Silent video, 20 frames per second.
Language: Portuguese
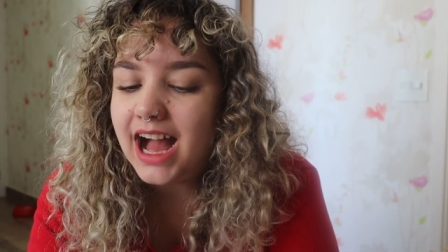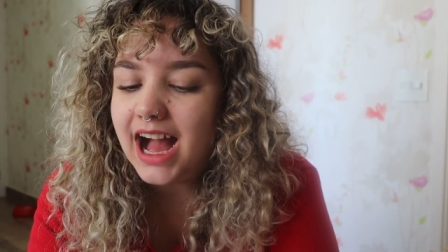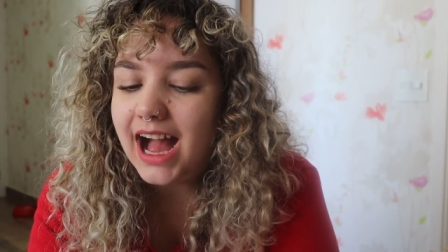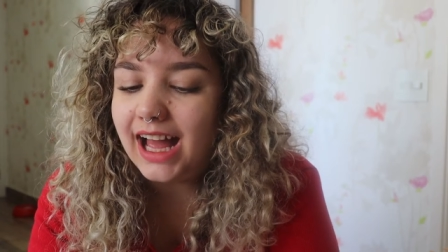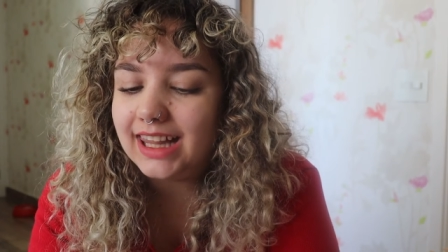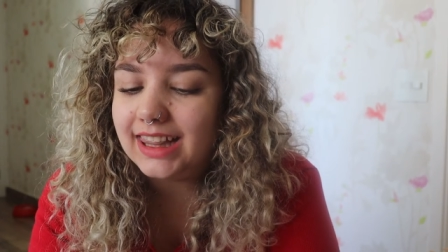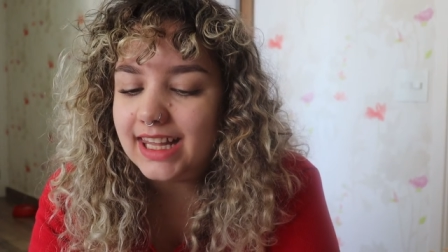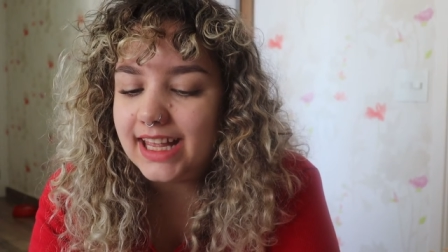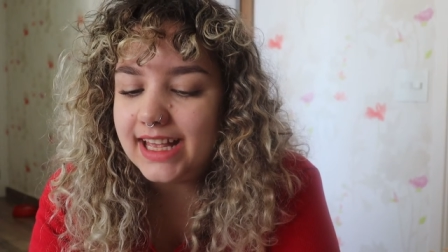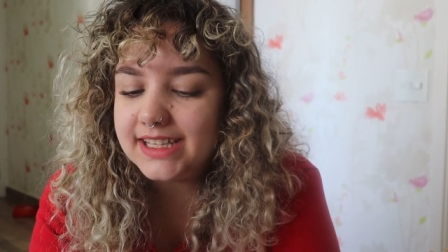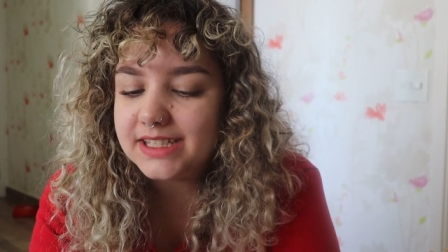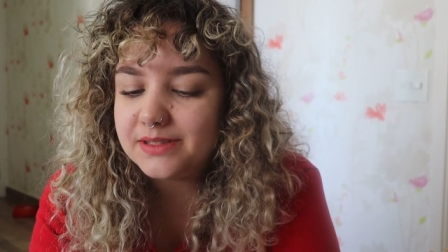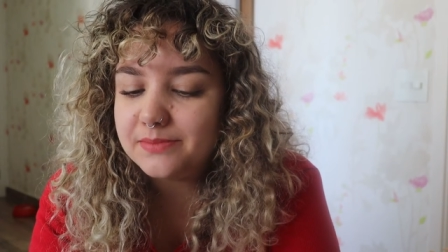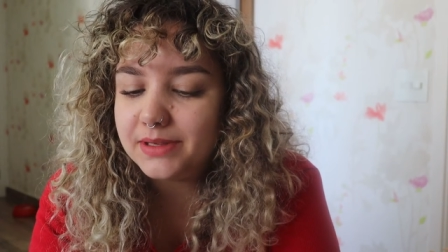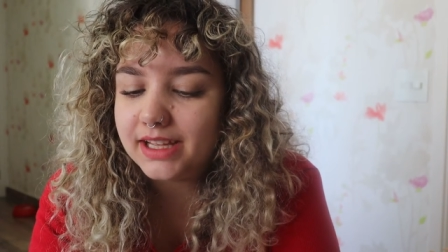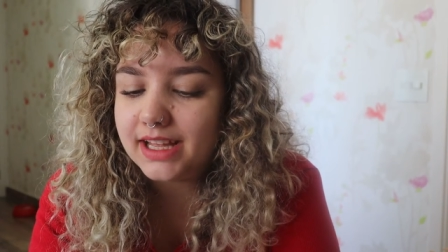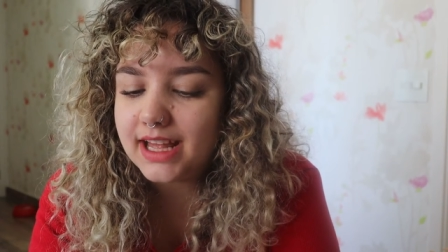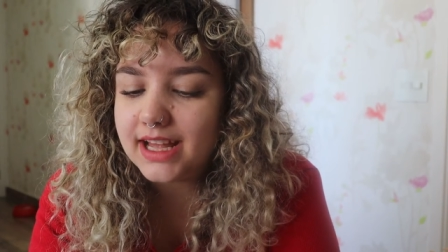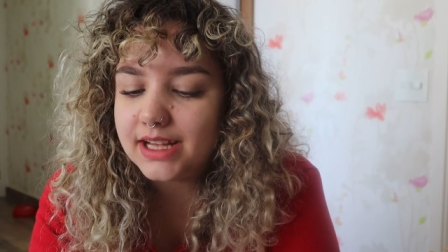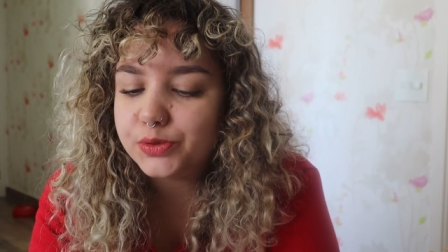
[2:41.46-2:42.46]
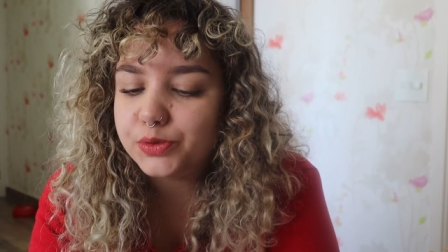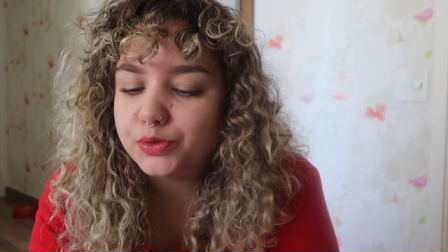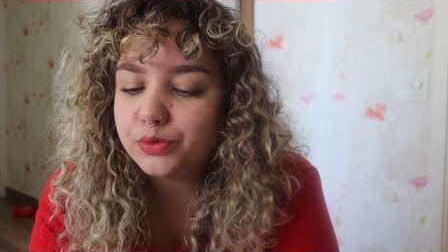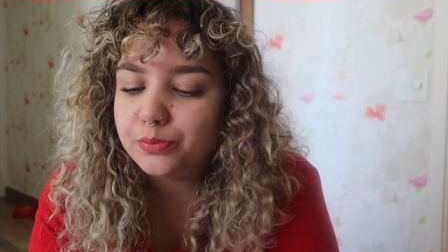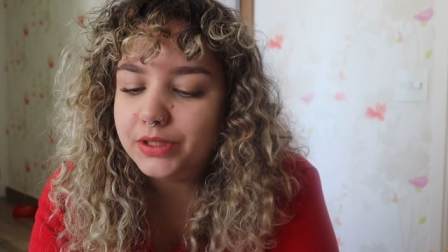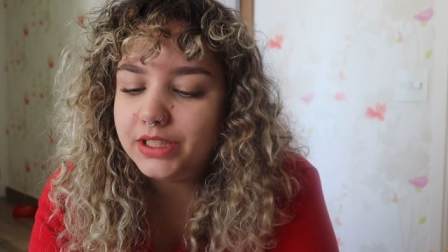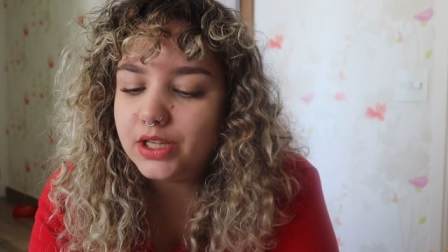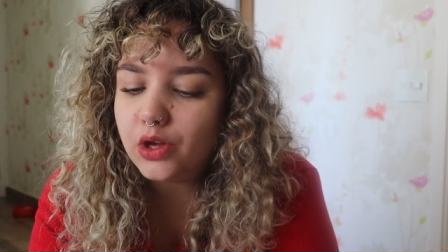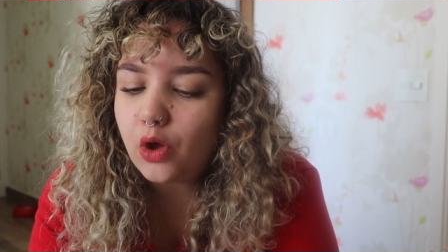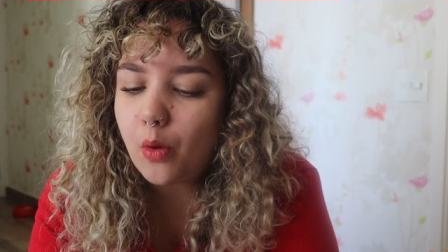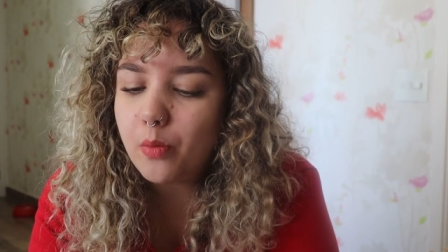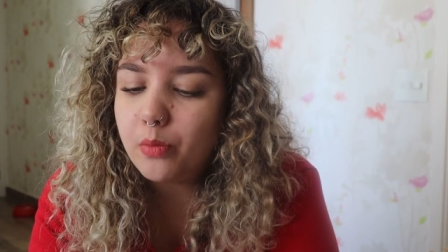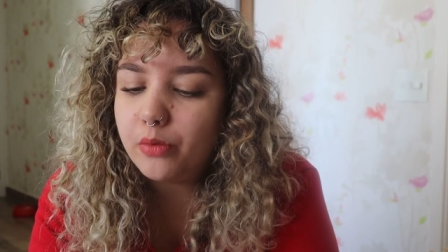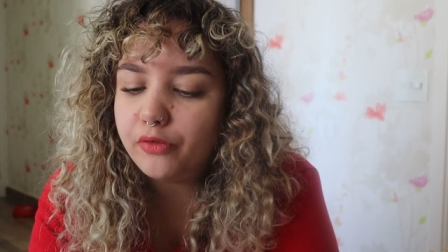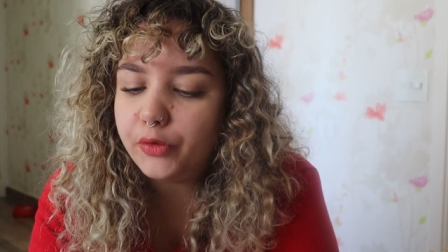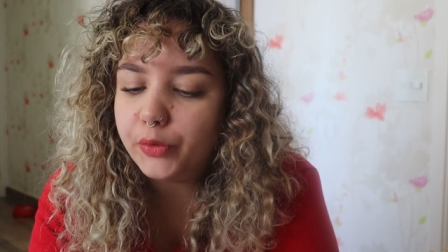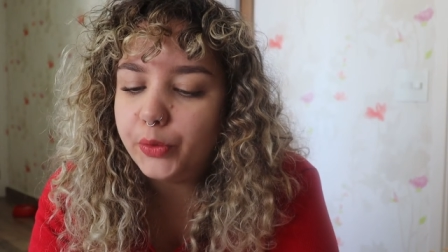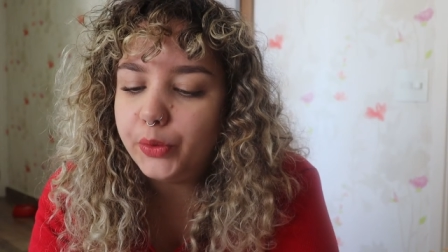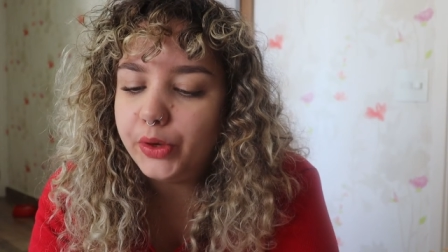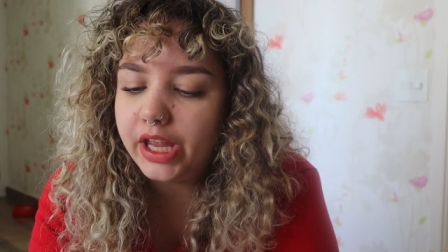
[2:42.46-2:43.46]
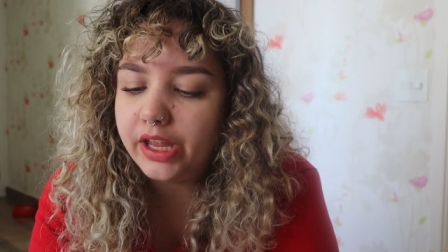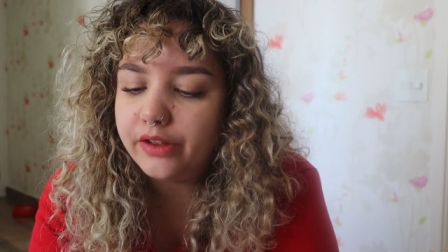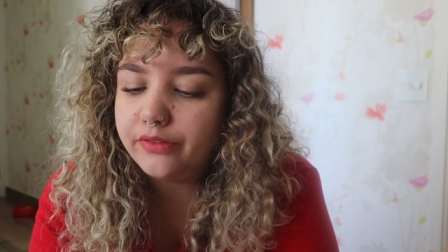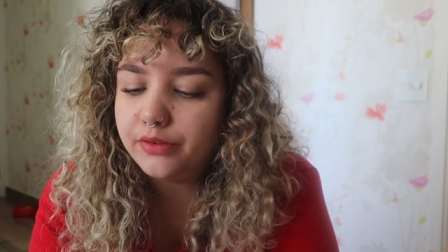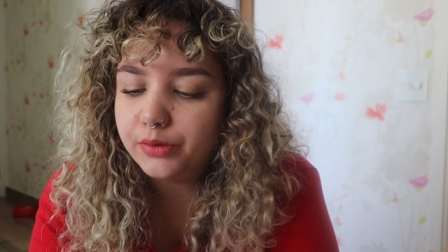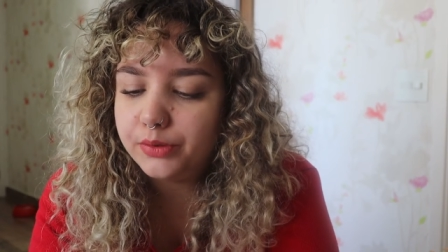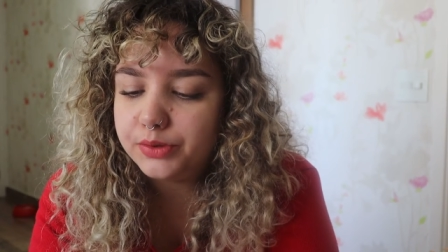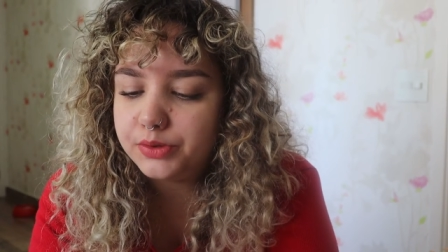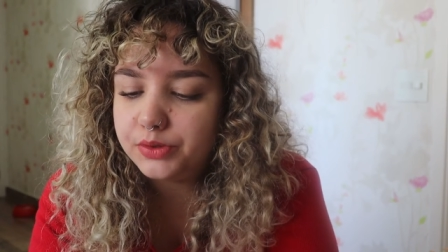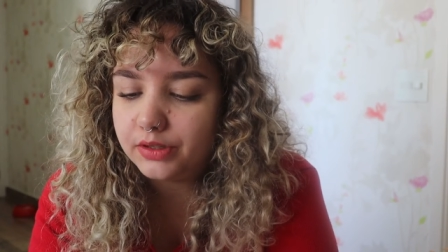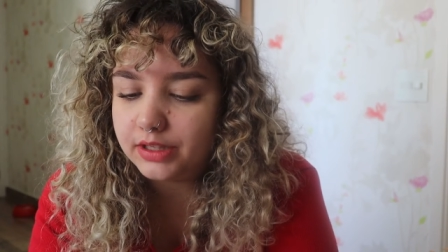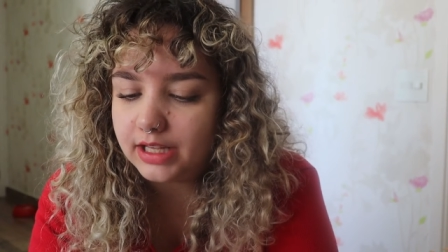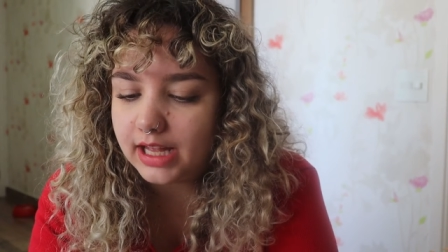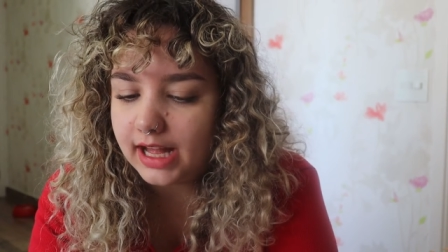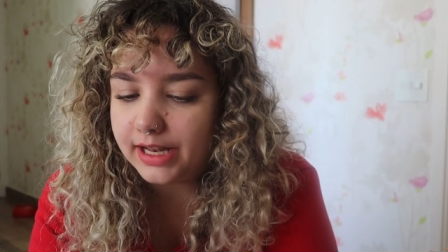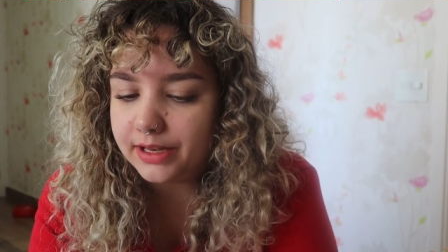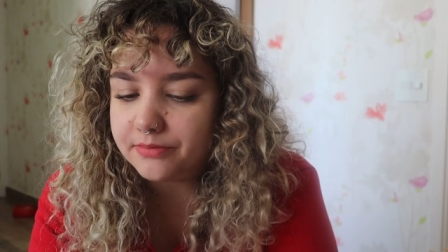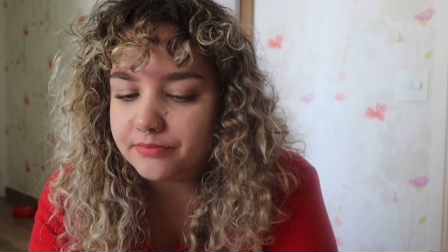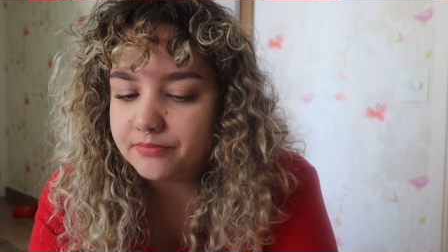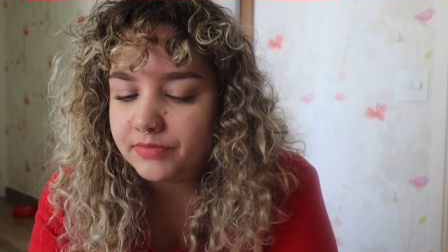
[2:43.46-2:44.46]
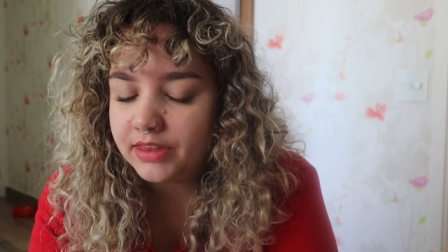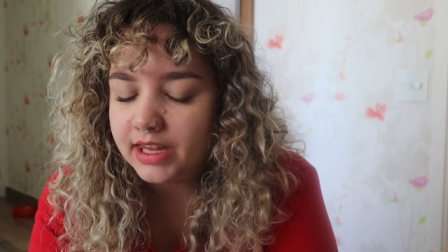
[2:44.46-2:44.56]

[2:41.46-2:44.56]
A lésbica é assumida como figura revolucionária.